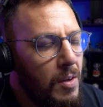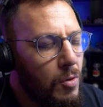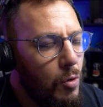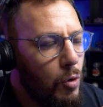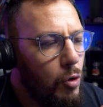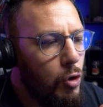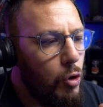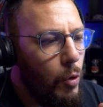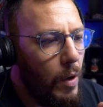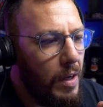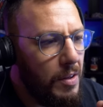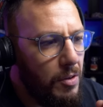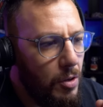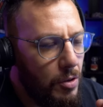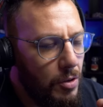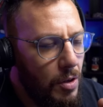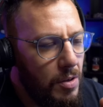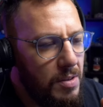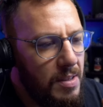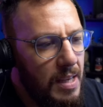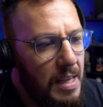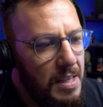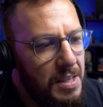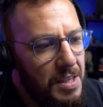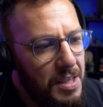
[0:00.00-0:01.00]
Donc j'aurais
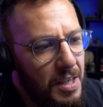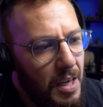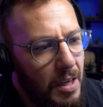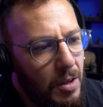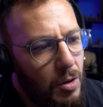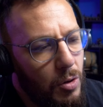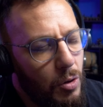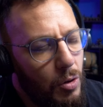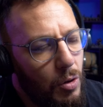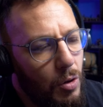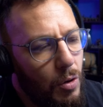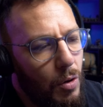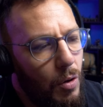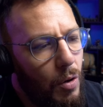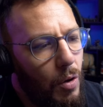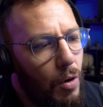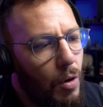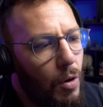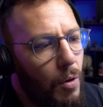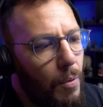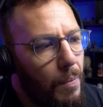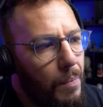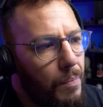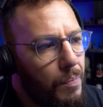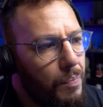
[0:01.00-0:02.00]
tendance à dire que
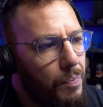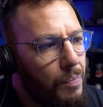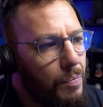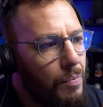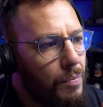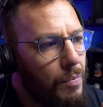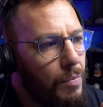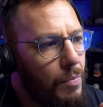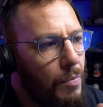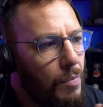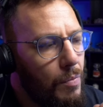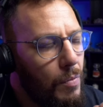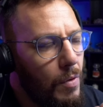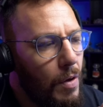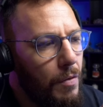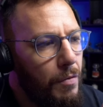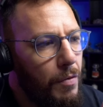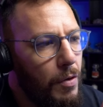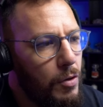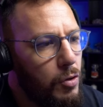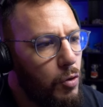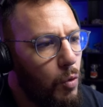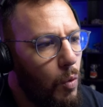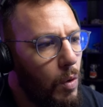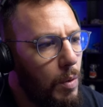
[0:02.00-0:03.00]
euh,
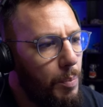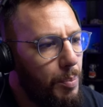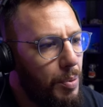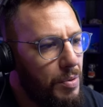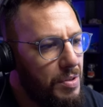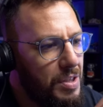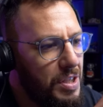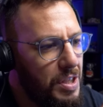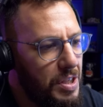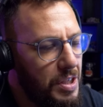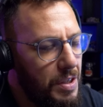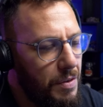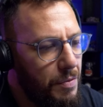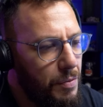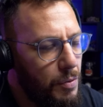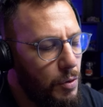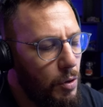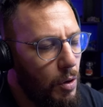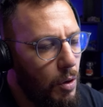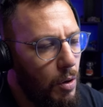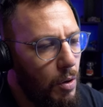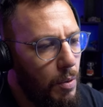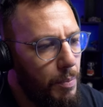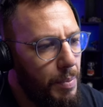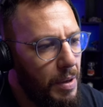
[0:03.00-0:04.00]
Vostro est positif
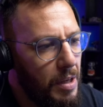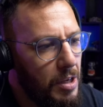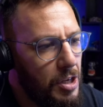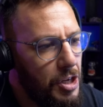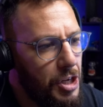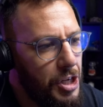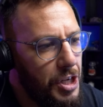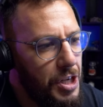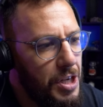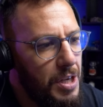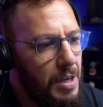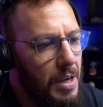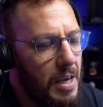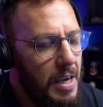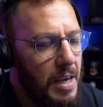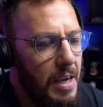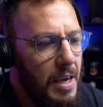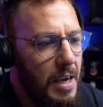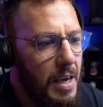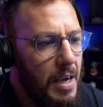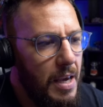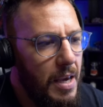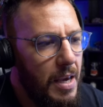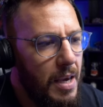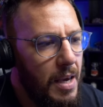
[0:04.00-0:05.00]
sur euh, Benji
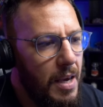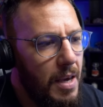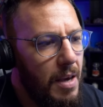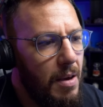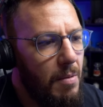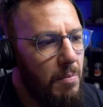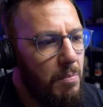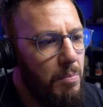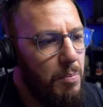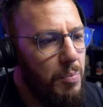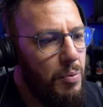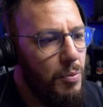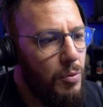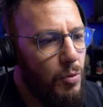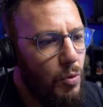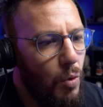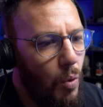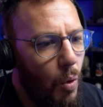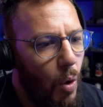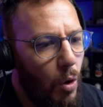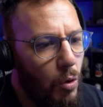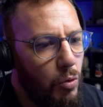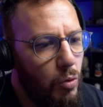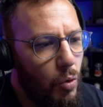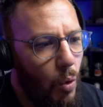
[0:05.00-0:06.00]
et
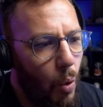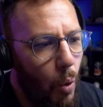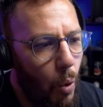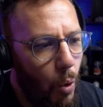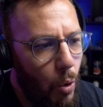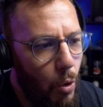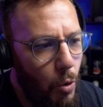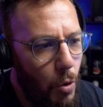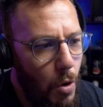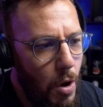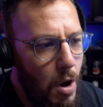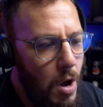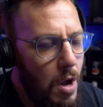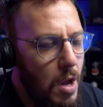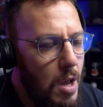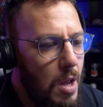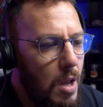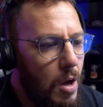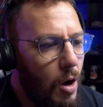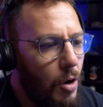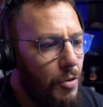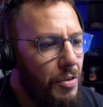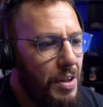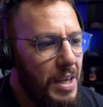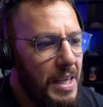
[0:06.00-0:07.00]
plutôt en draw,
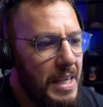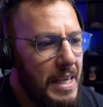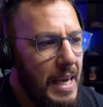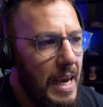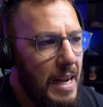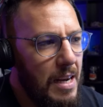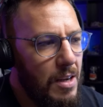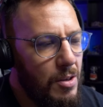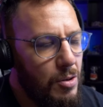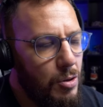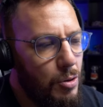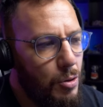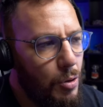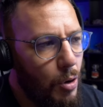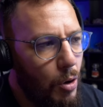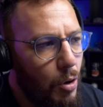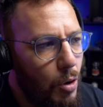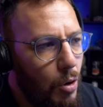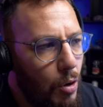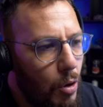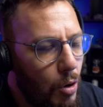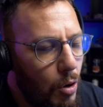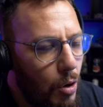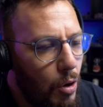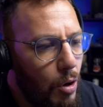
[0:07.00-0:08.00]
en égal sur,
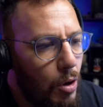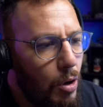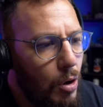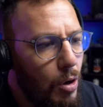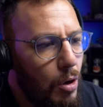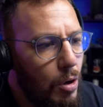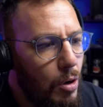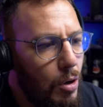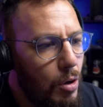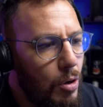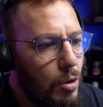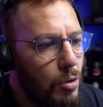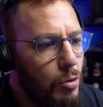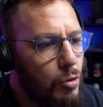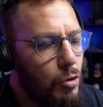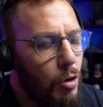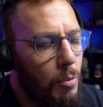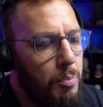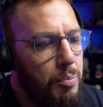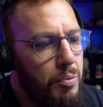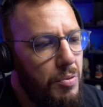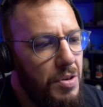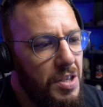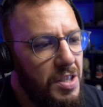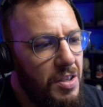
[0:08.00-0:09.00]
euh,
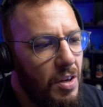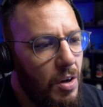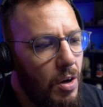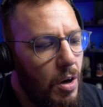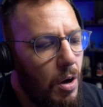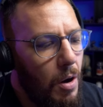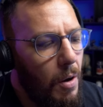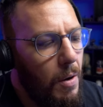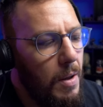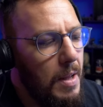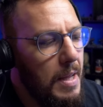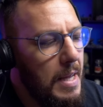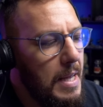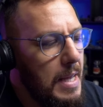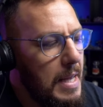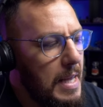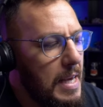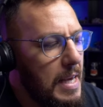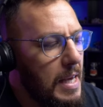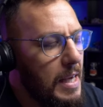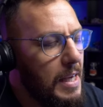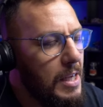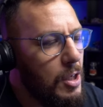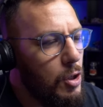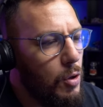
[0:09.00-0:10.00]
sur Poulidor.
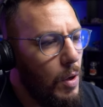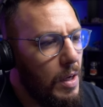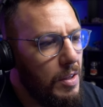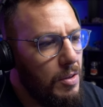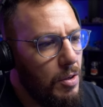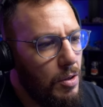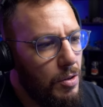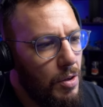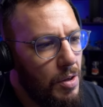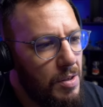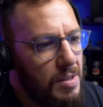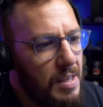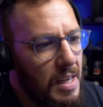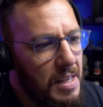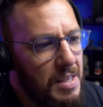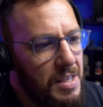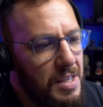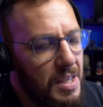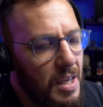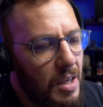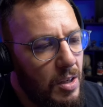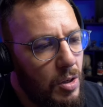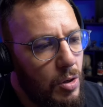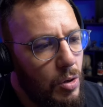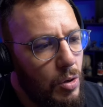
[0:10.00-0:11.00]
Et j'aurais tendance à
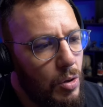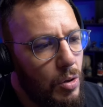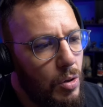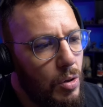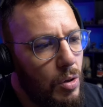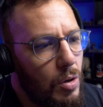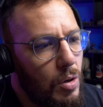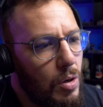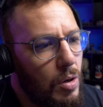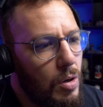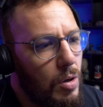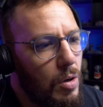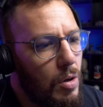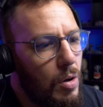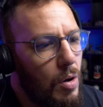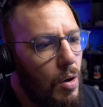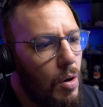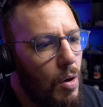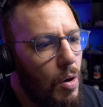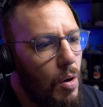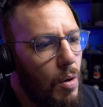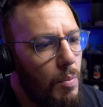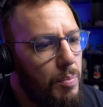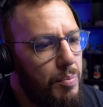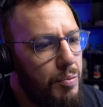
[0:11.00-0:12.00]
dire
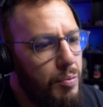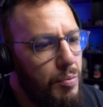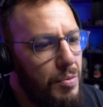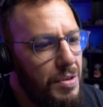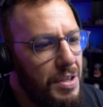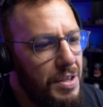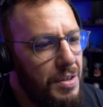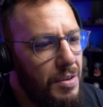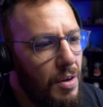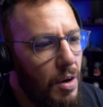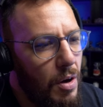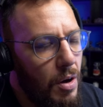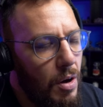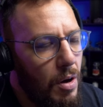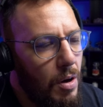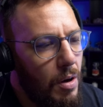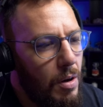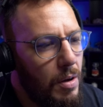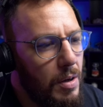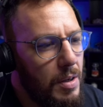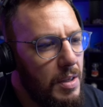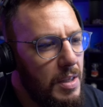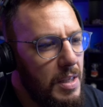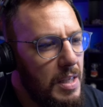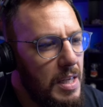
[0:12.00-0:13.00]
que
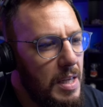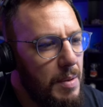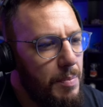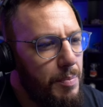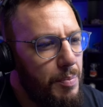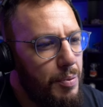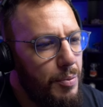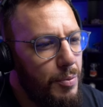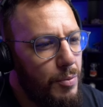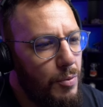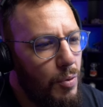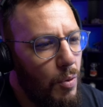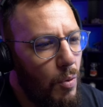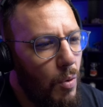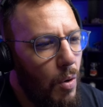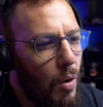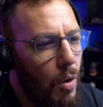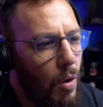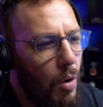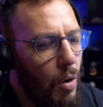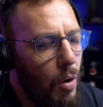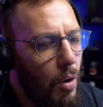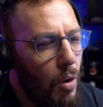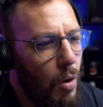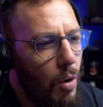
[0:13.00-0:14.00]
Poulidor, il est plutôt
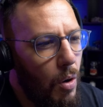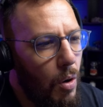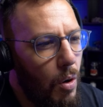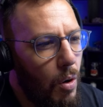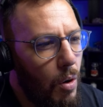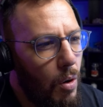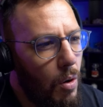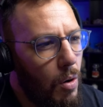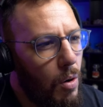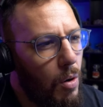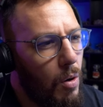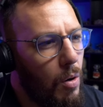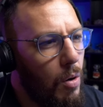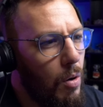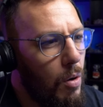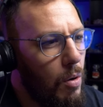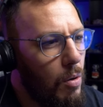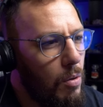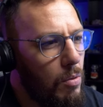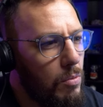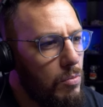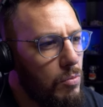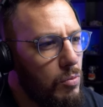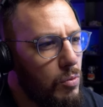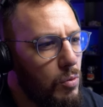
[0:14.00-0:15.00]

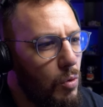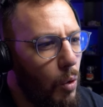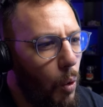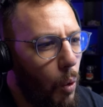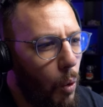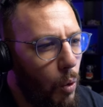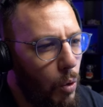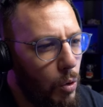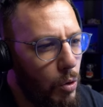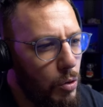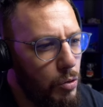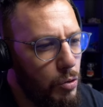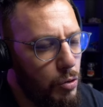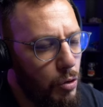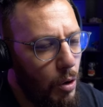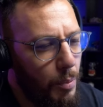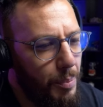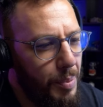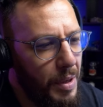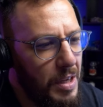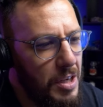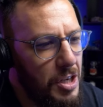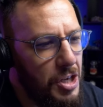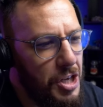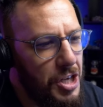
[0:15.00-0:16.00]
en draw sur
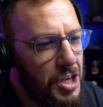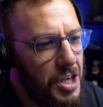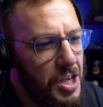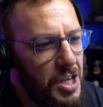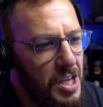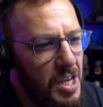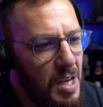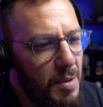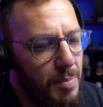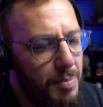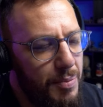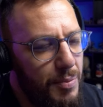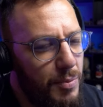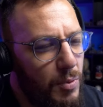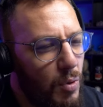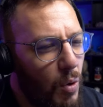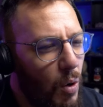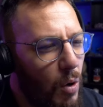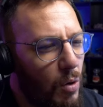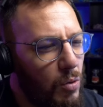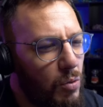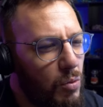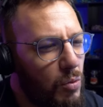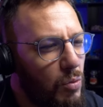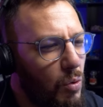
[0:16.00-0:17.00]
Benji et
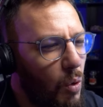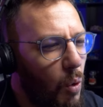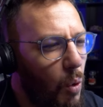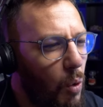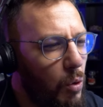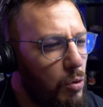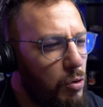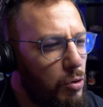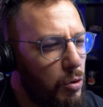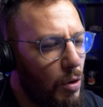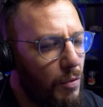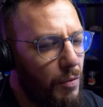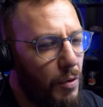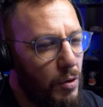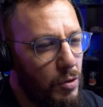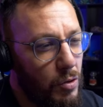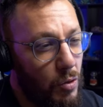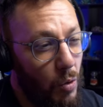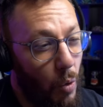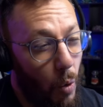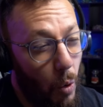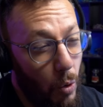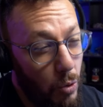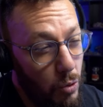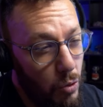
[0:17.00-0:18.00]
plutôt en draw sur
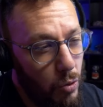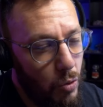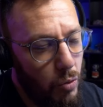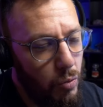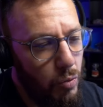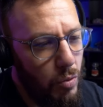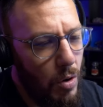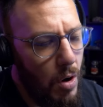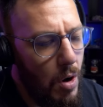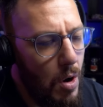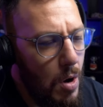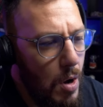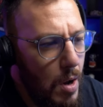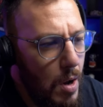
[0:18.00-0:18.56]
Vostro du coup.